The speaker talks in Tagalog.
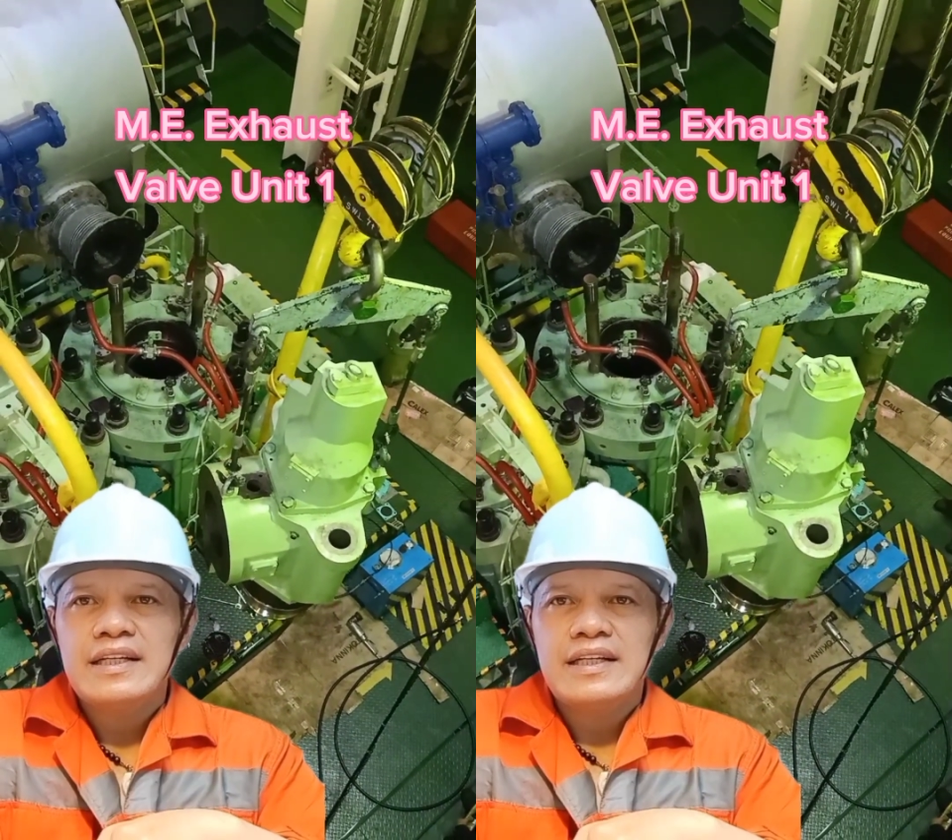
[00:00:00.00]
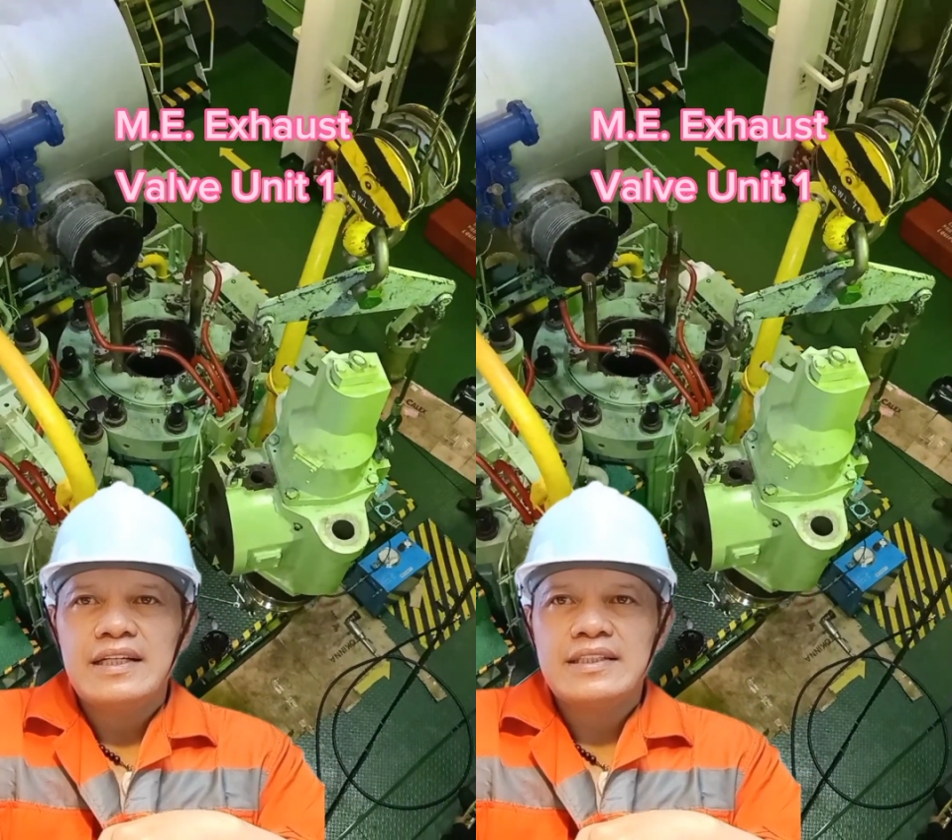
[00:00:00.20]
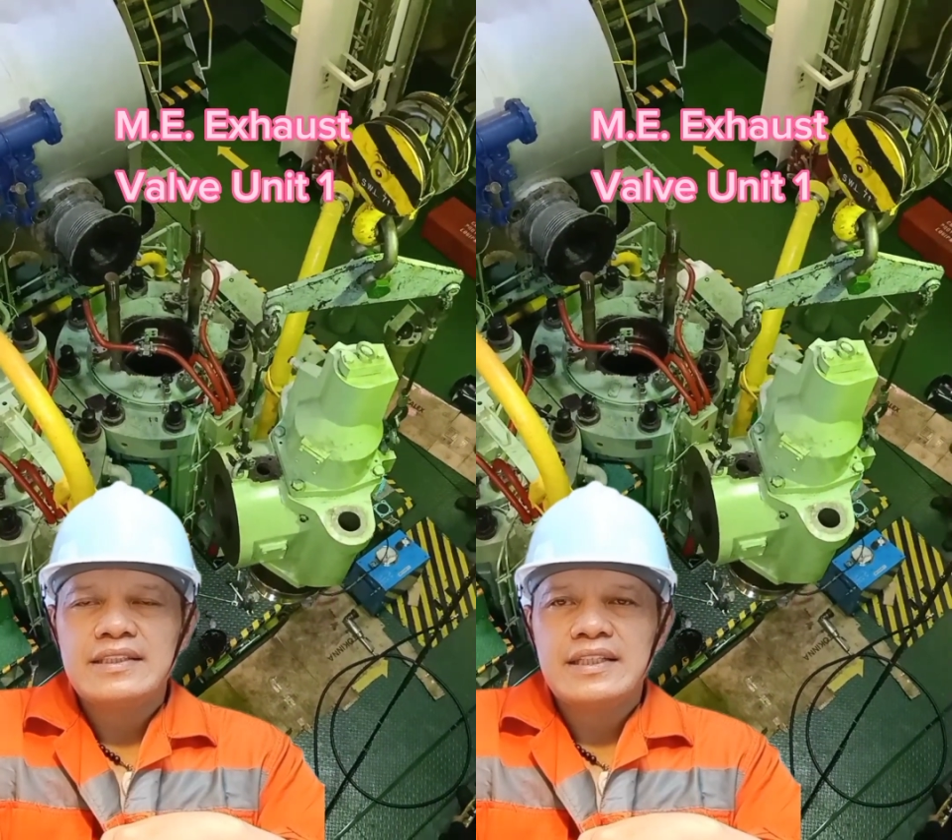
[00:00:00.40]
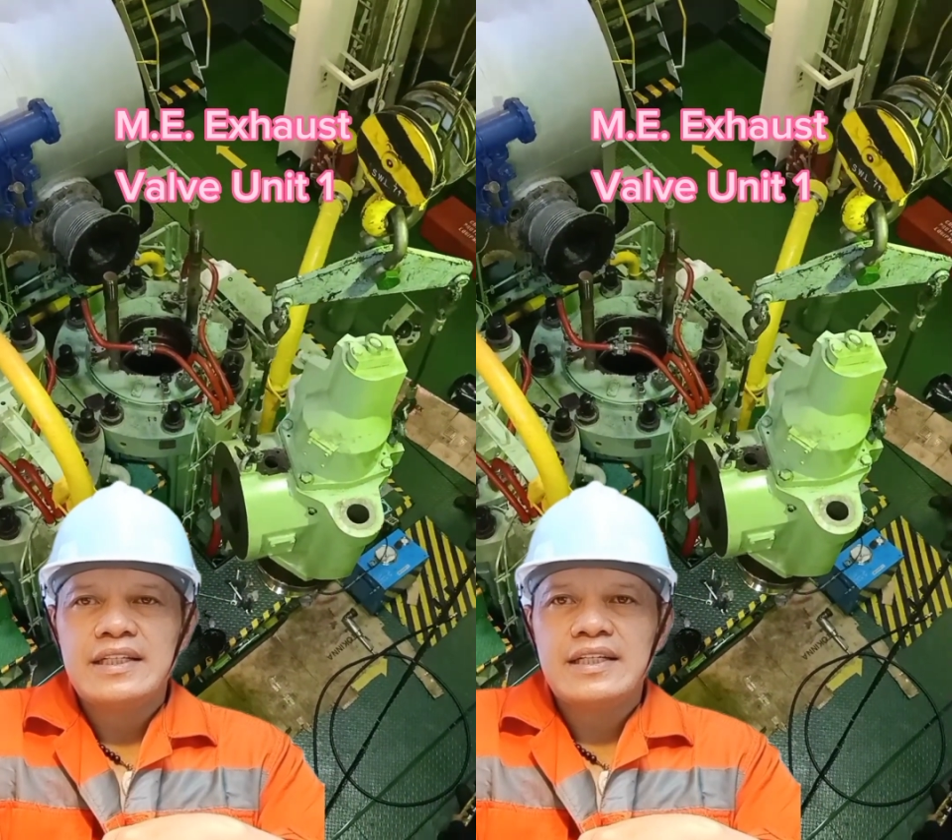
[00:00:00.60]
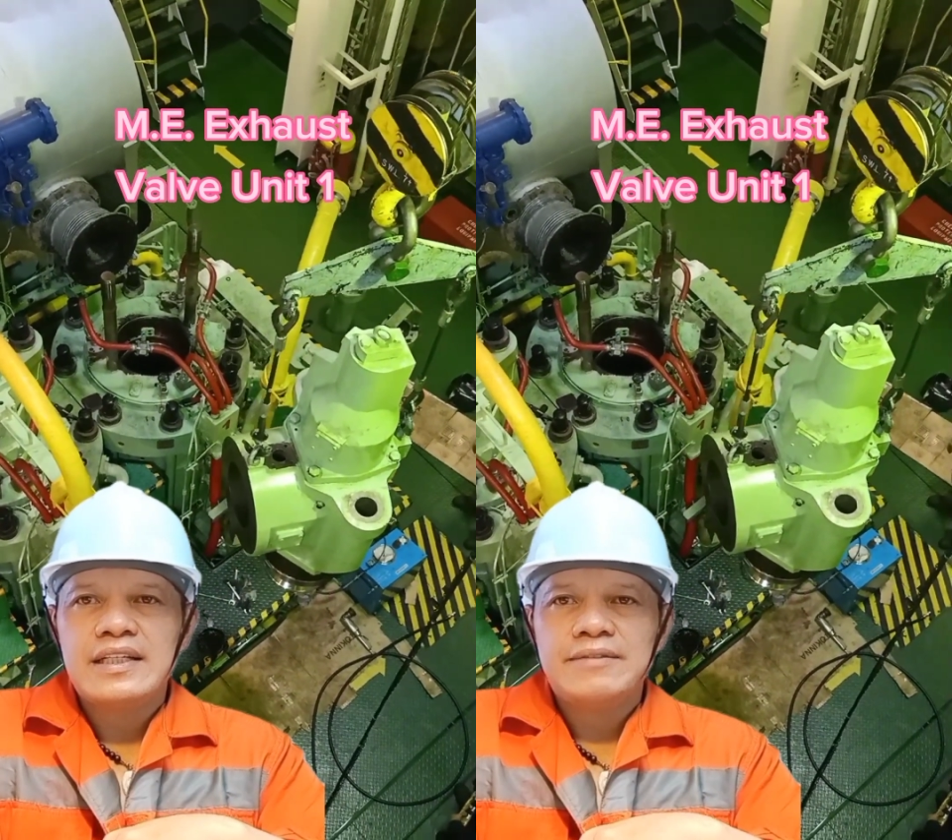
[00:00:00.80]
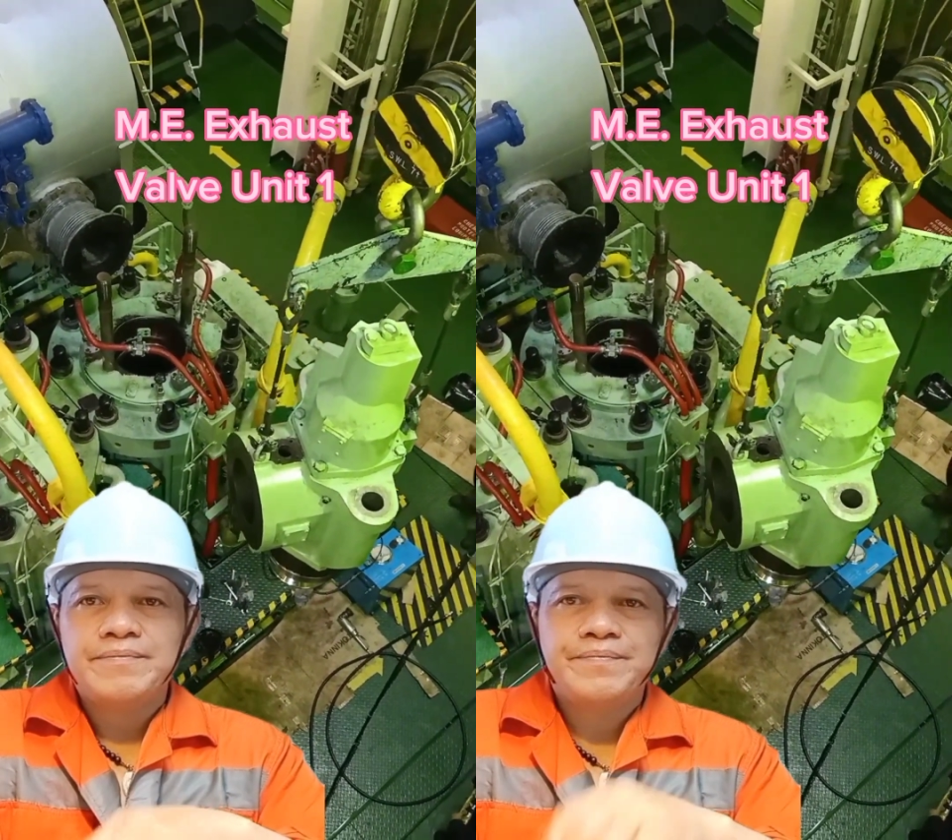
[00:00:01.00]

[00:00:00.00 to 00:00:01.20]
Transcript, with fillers: at uh,